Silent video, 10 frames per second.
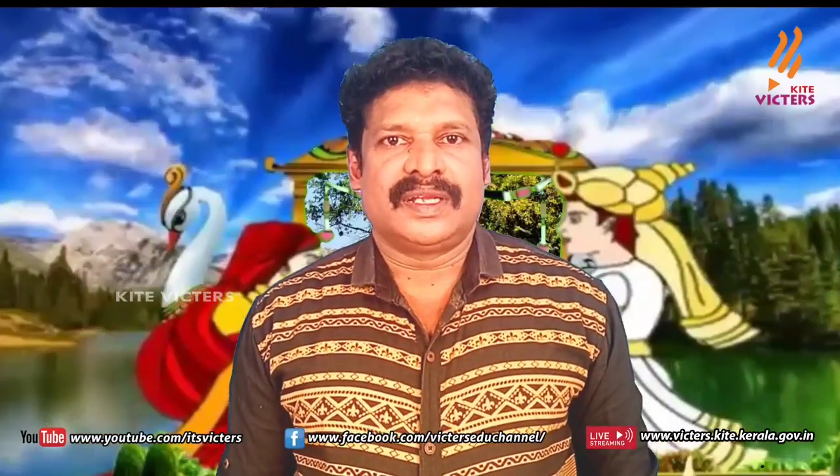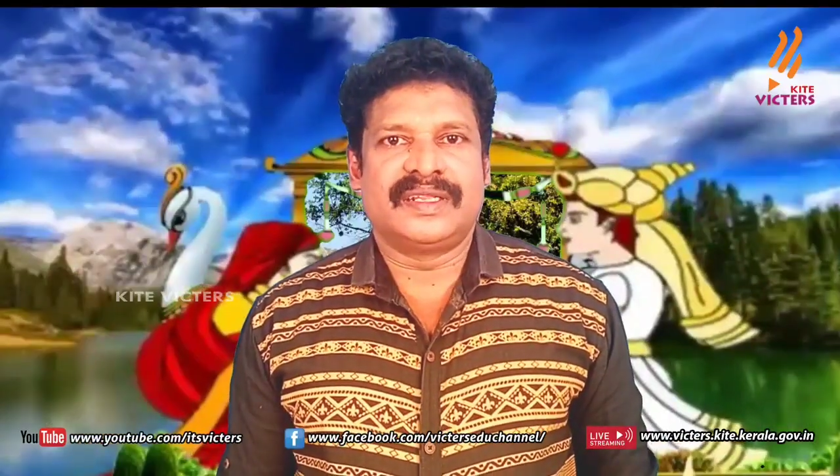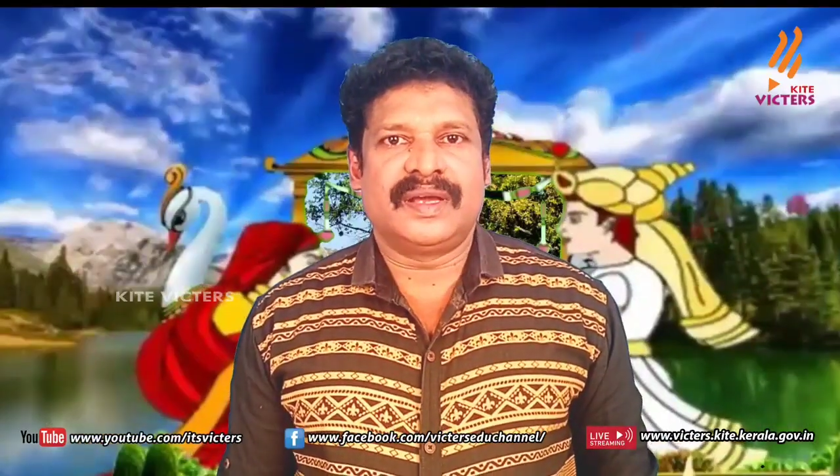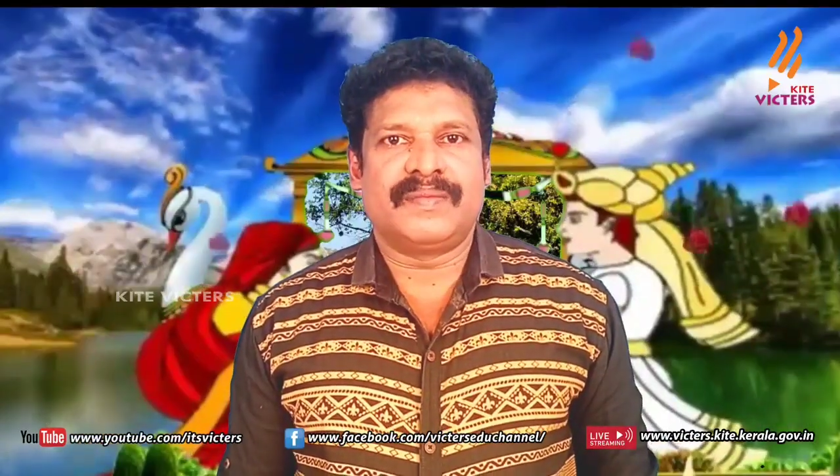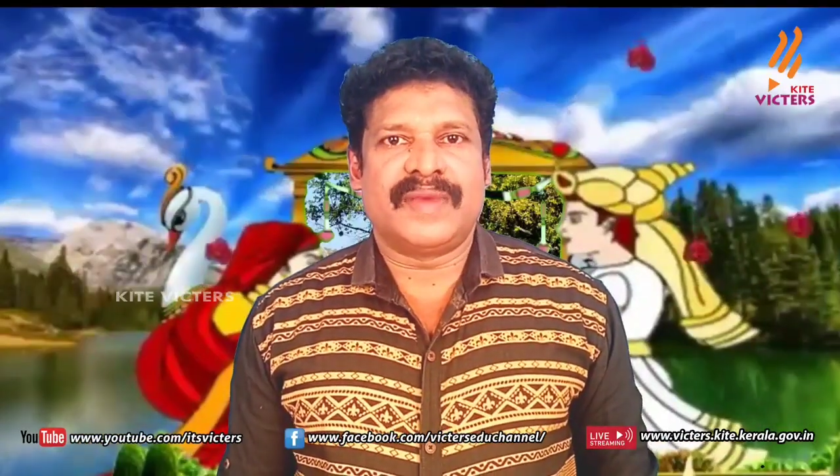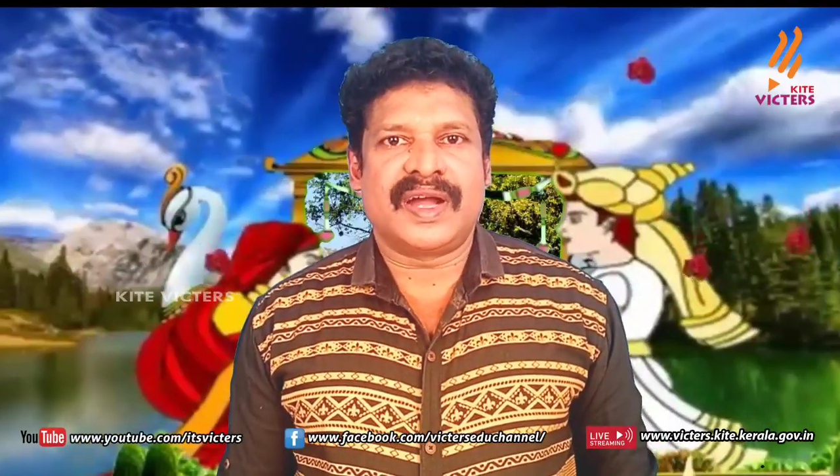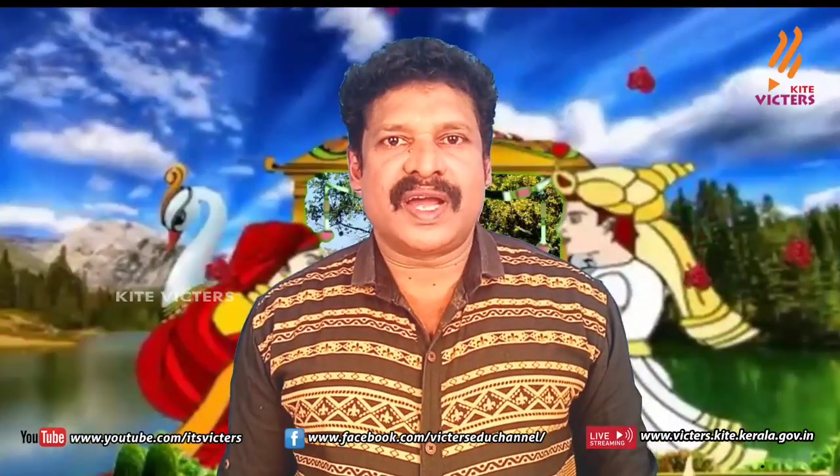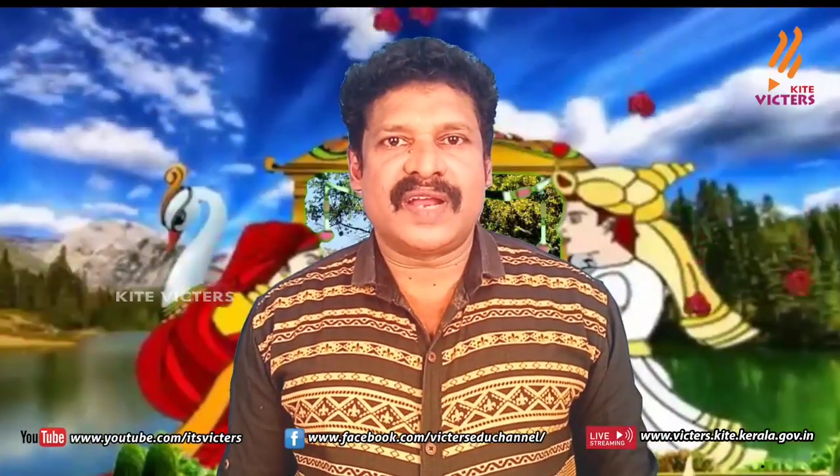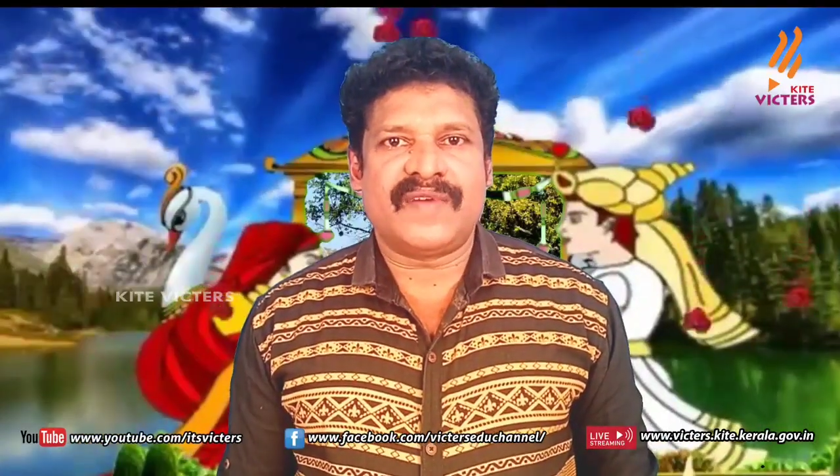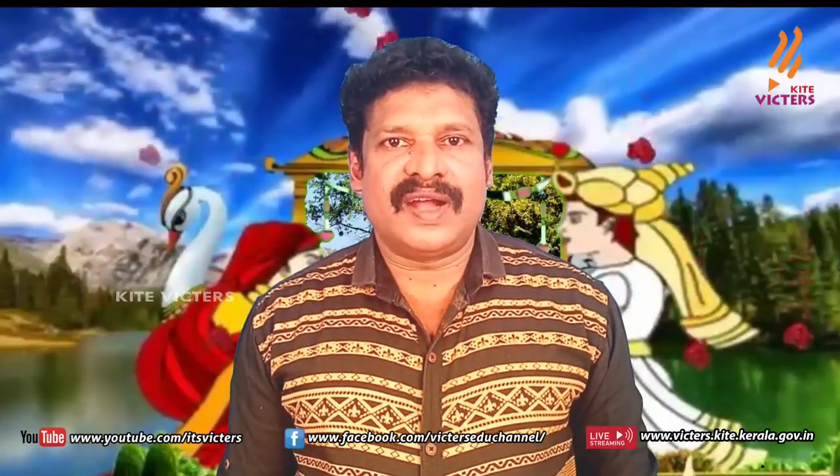இந்த
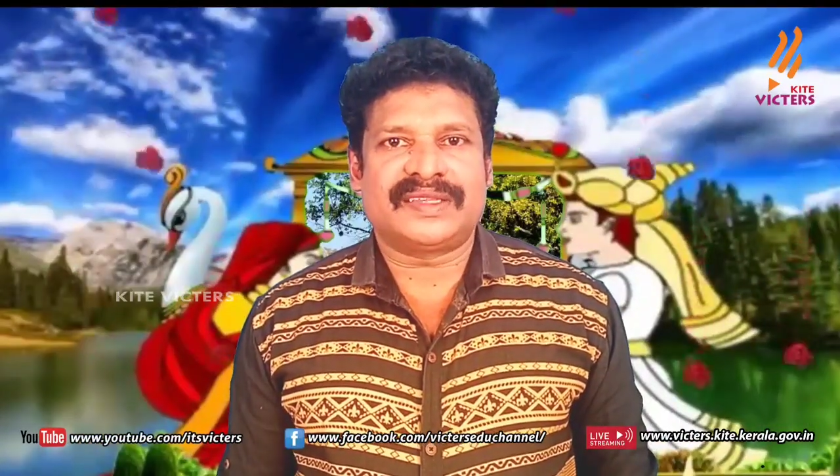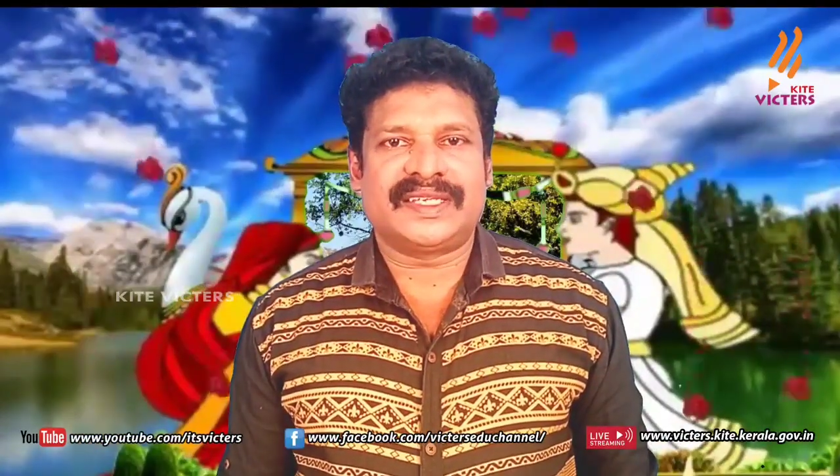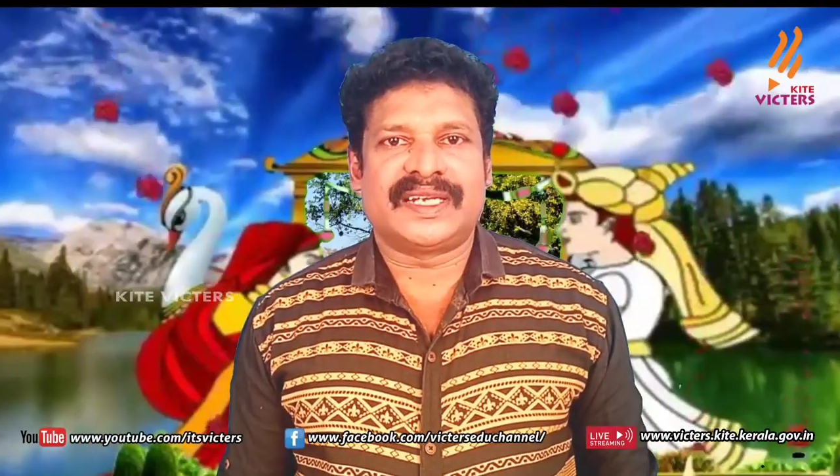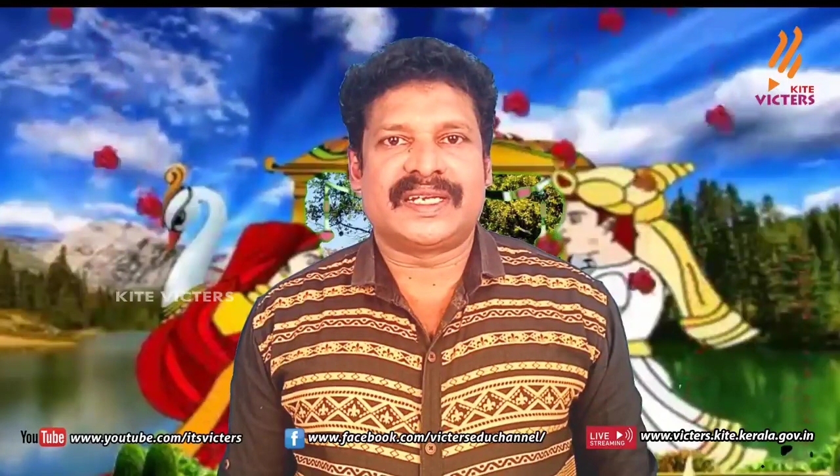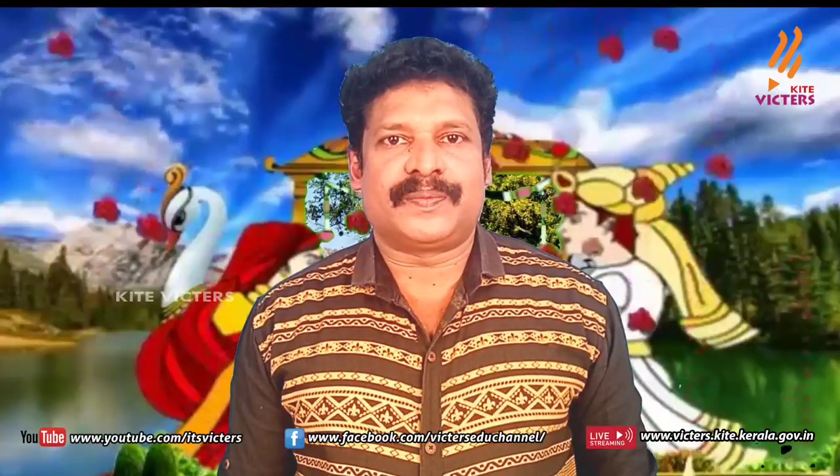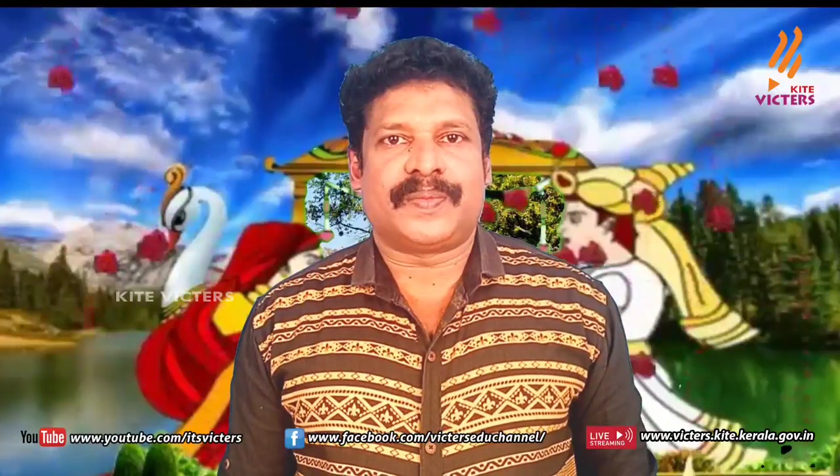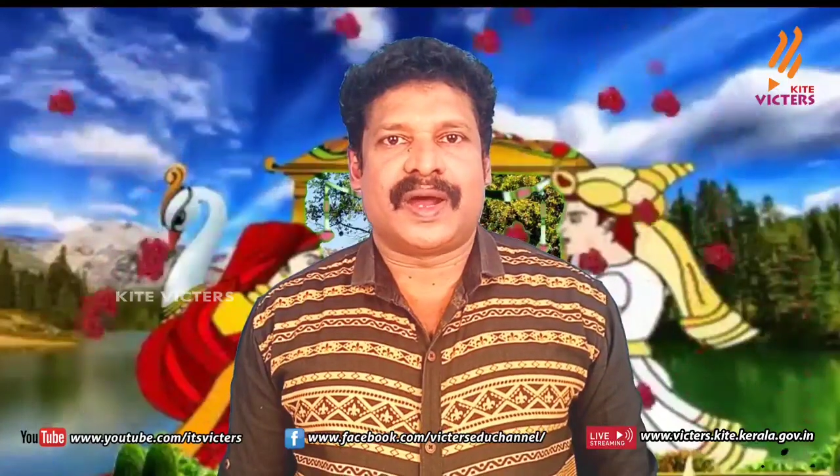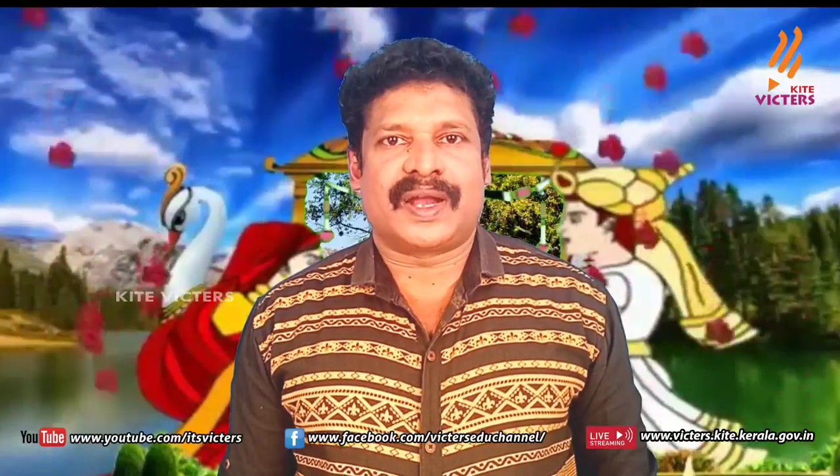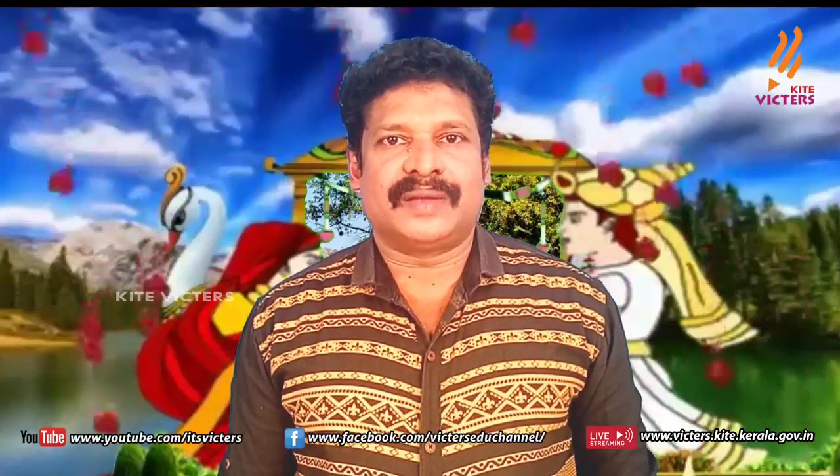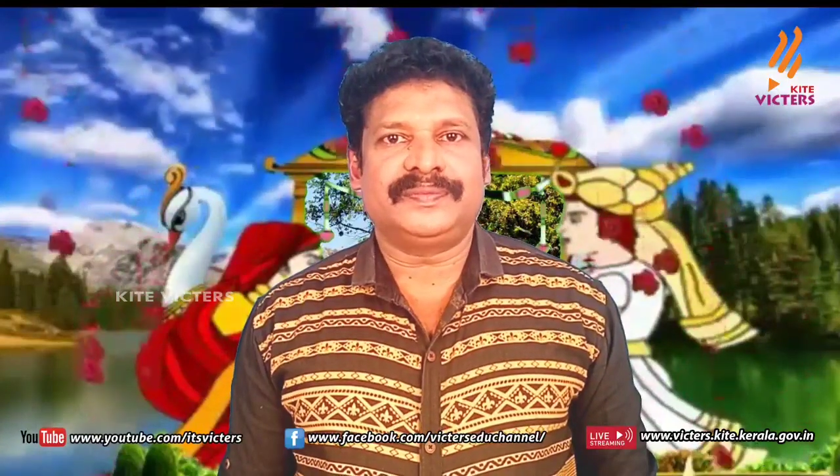மங்கள வாழ்த்து என்ற
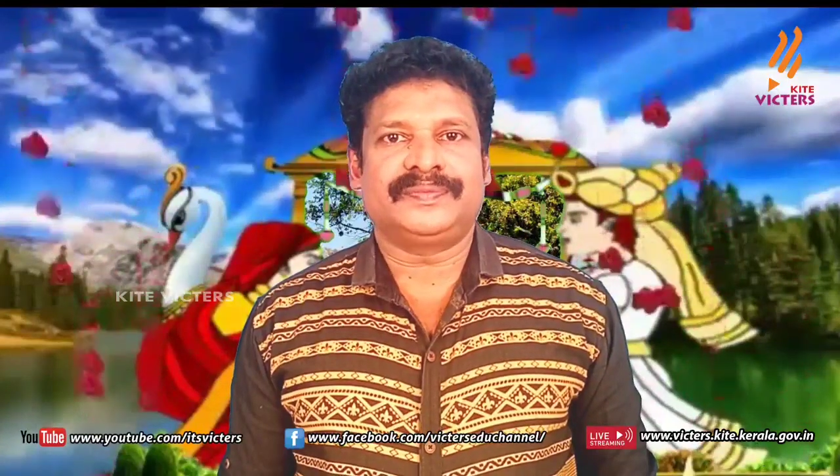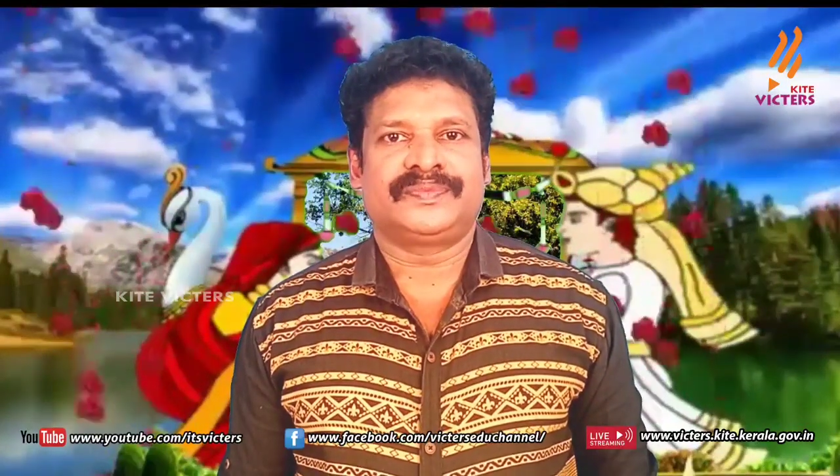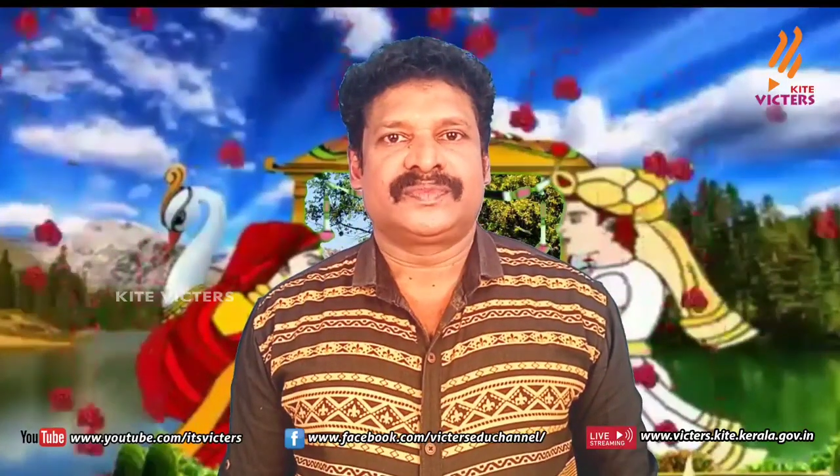பாடம்